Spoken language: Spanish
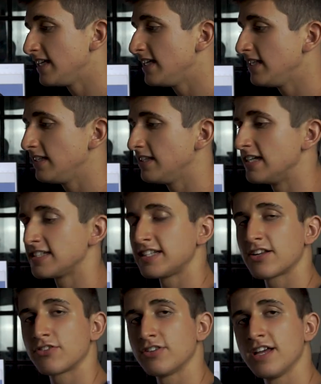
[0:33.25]
y
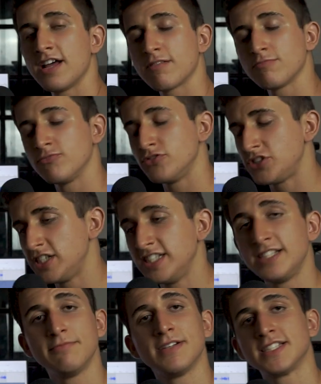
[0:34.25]
desarrollar
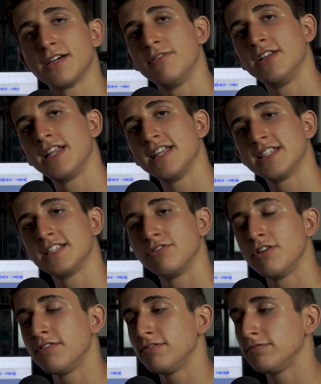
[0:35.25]
muchísimas habilidades, de
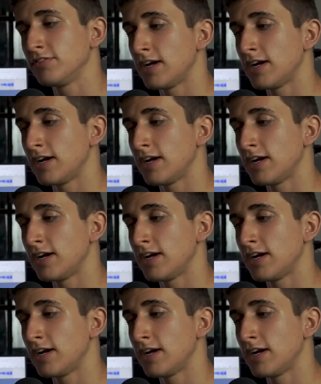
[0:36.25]
nuevo,